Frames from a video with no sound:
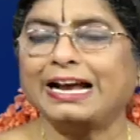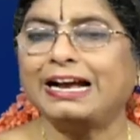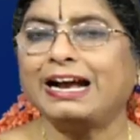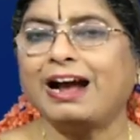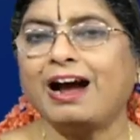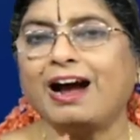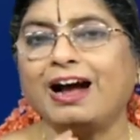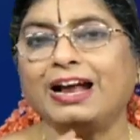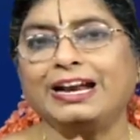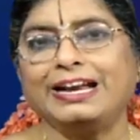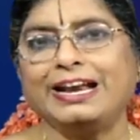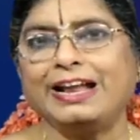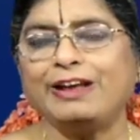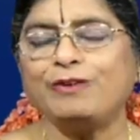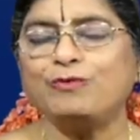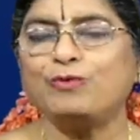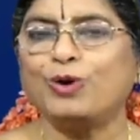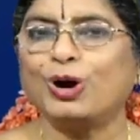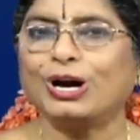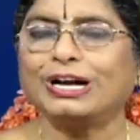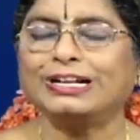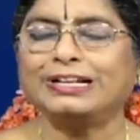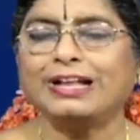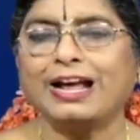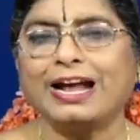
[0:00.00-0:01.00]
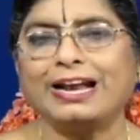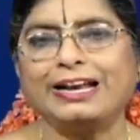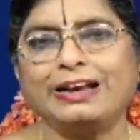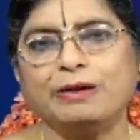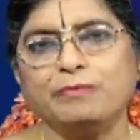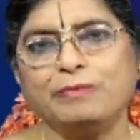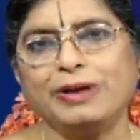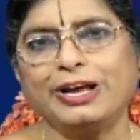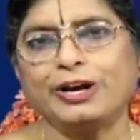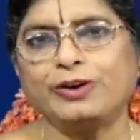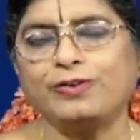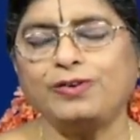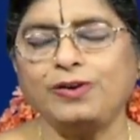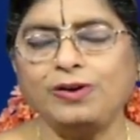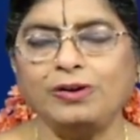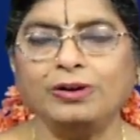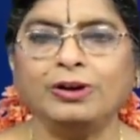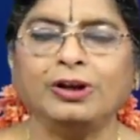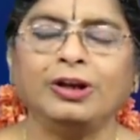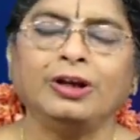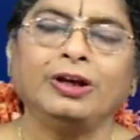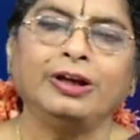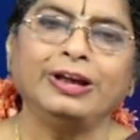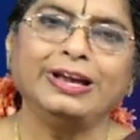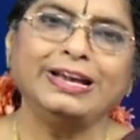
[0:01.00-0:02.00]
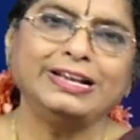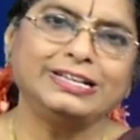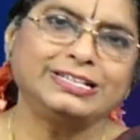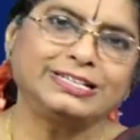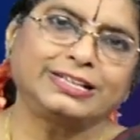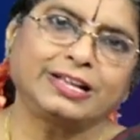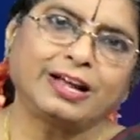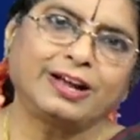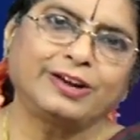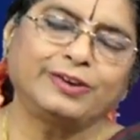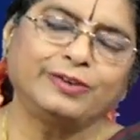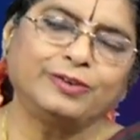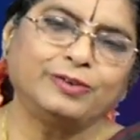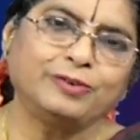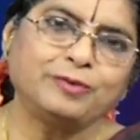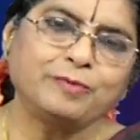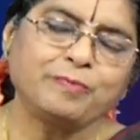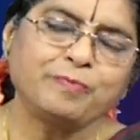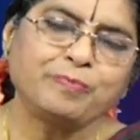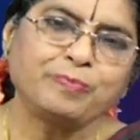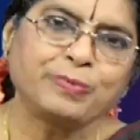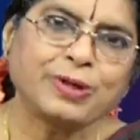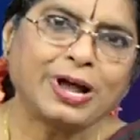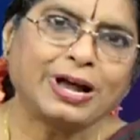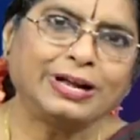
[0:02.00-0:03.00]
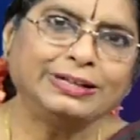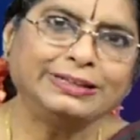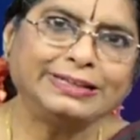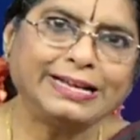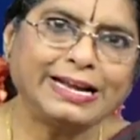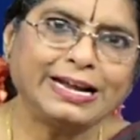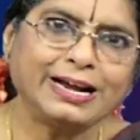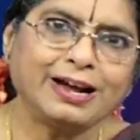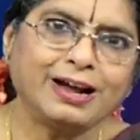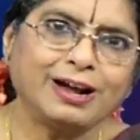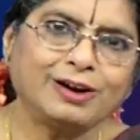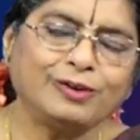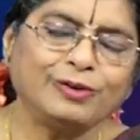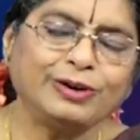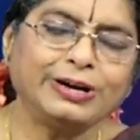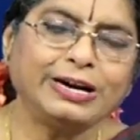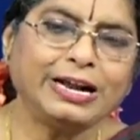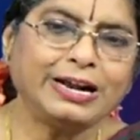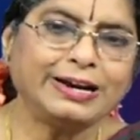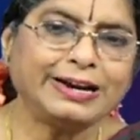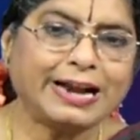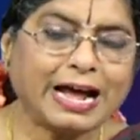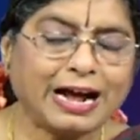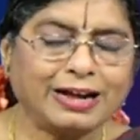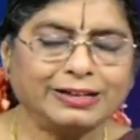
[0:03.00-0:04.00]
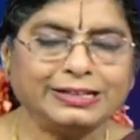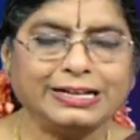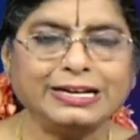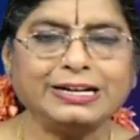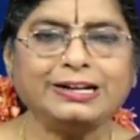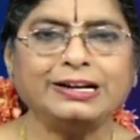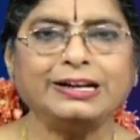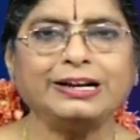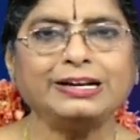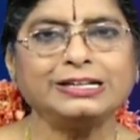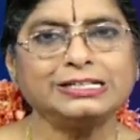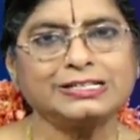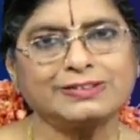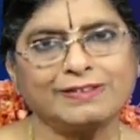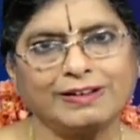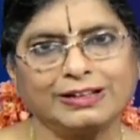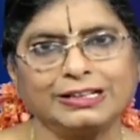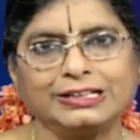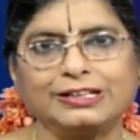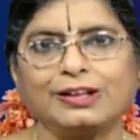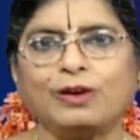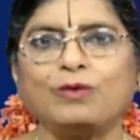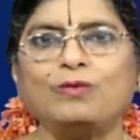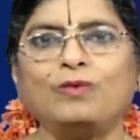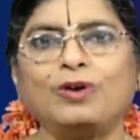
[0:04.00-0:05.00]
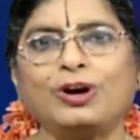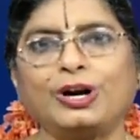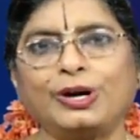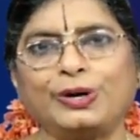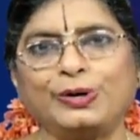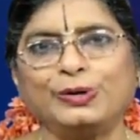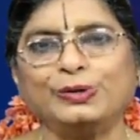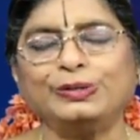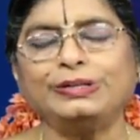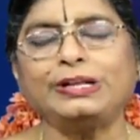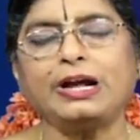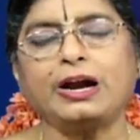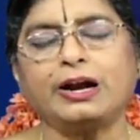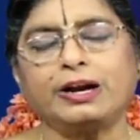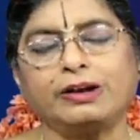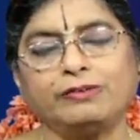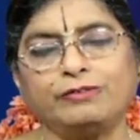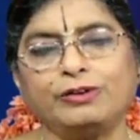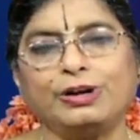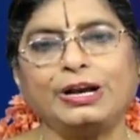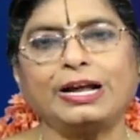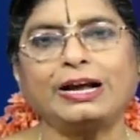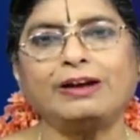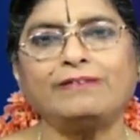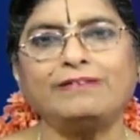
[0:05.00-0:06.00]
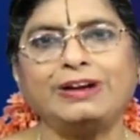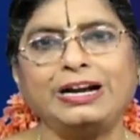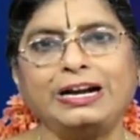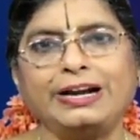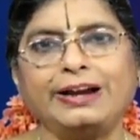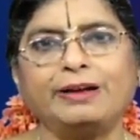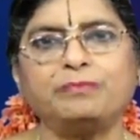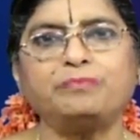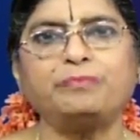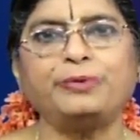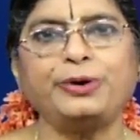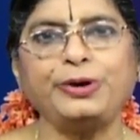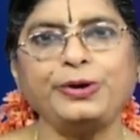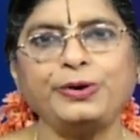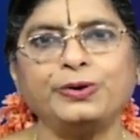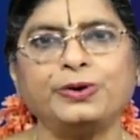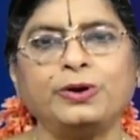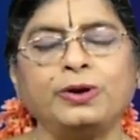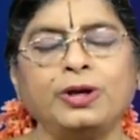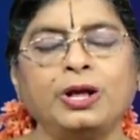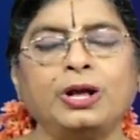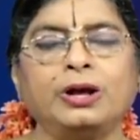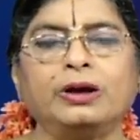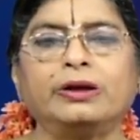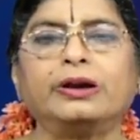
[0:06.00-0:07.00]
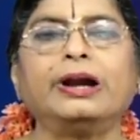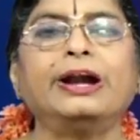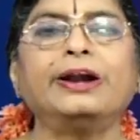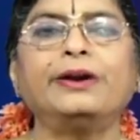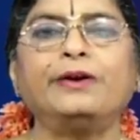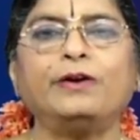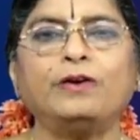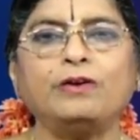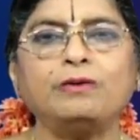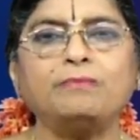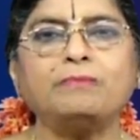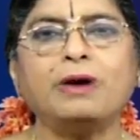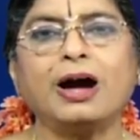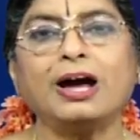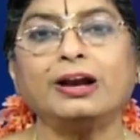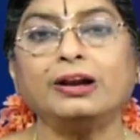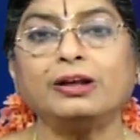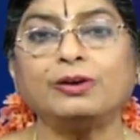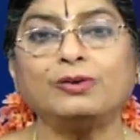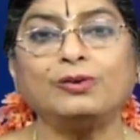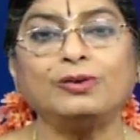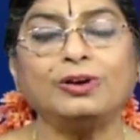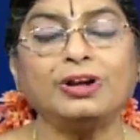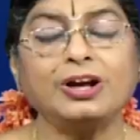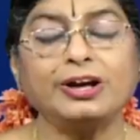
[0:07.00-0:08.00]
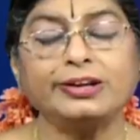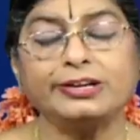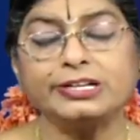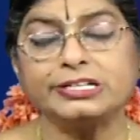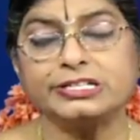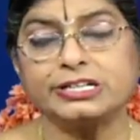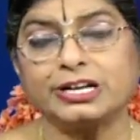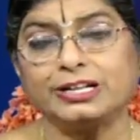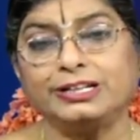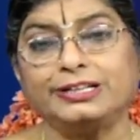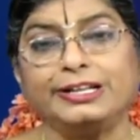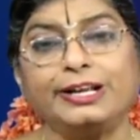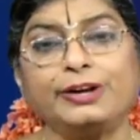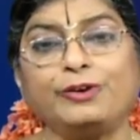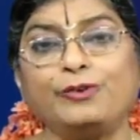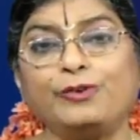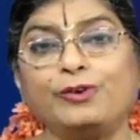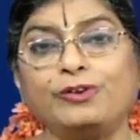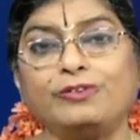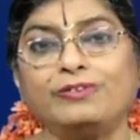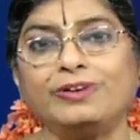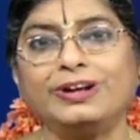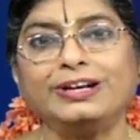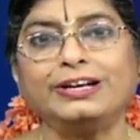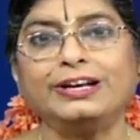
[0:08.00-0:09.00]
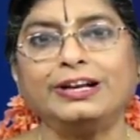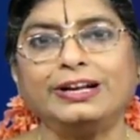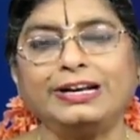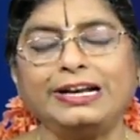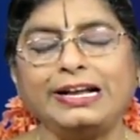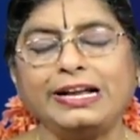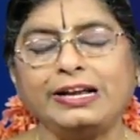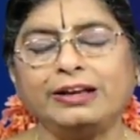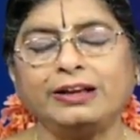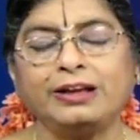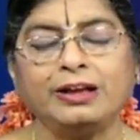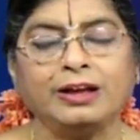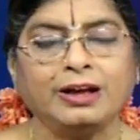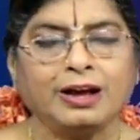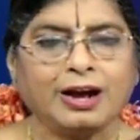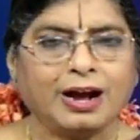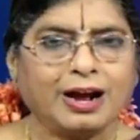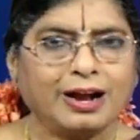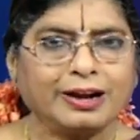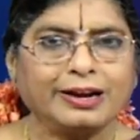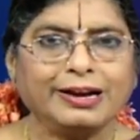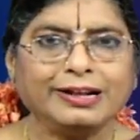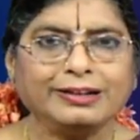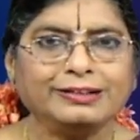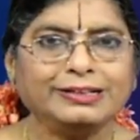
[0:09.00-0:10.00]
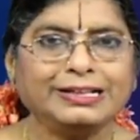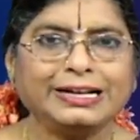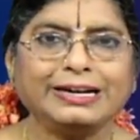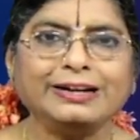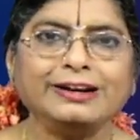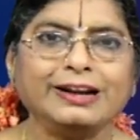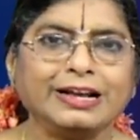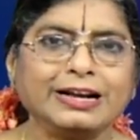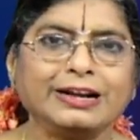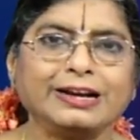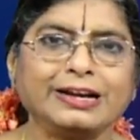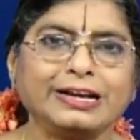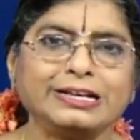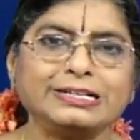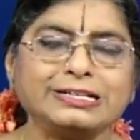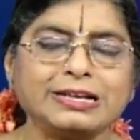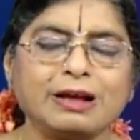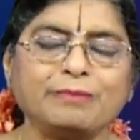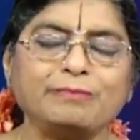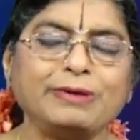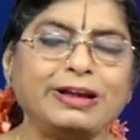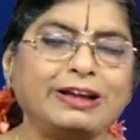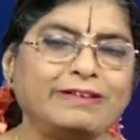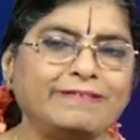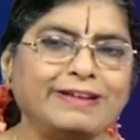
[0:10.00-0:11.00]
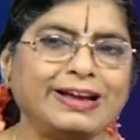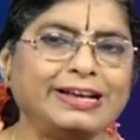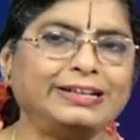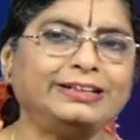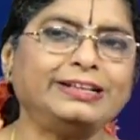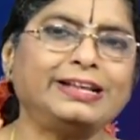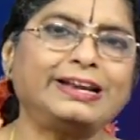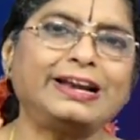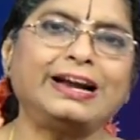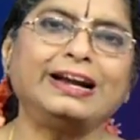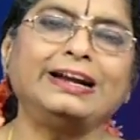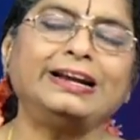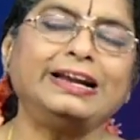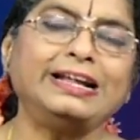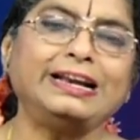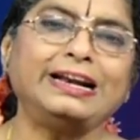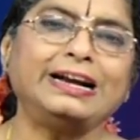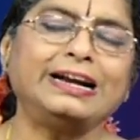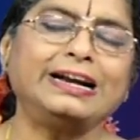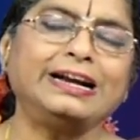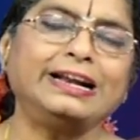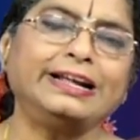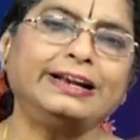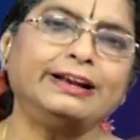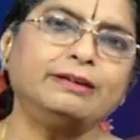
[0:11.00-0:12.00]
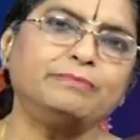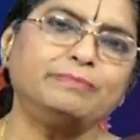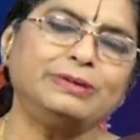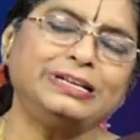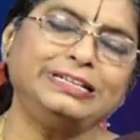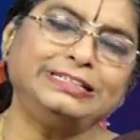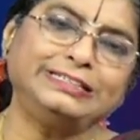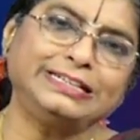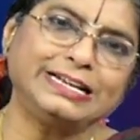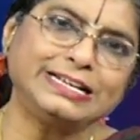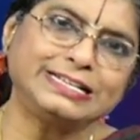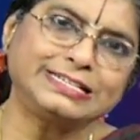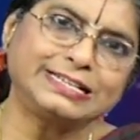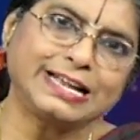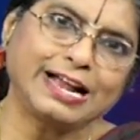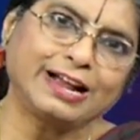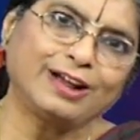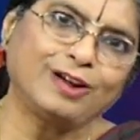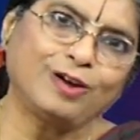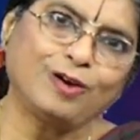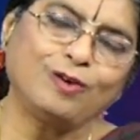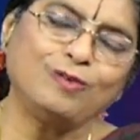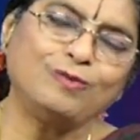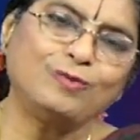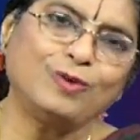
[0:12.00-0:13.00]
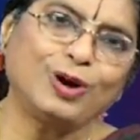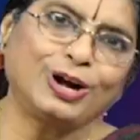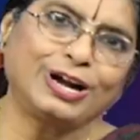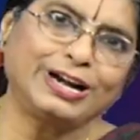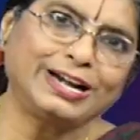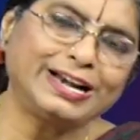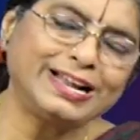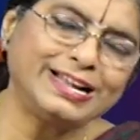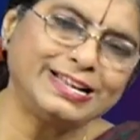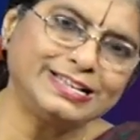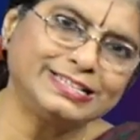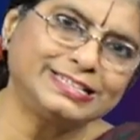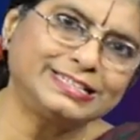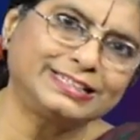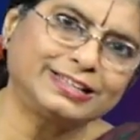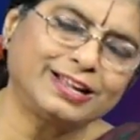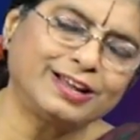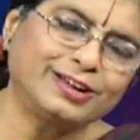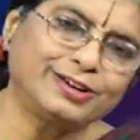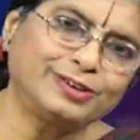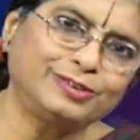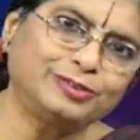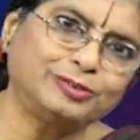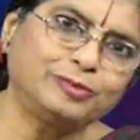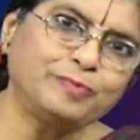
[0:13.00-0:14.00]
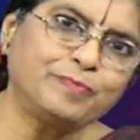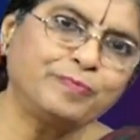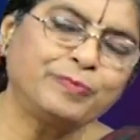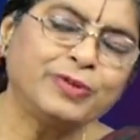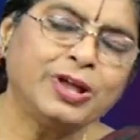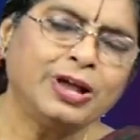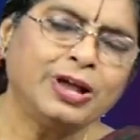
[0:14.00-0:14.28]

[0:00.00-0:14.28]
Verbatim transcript: శంఖాన్ని ఒకదాన్ని మీకు ఇస్తాను అంతేకాకుండా నా దగ్గర స్వంతం ఒకటి ఉంది అడవులకు వెళ్ళినప్పుడు రెండవ బాలకులారు చల్దికుడు అన్నని అన్నం తినడానికి సమయమైంది రండి రండి అని పిలిచే శంఖం ఒకటి ఇస్తాను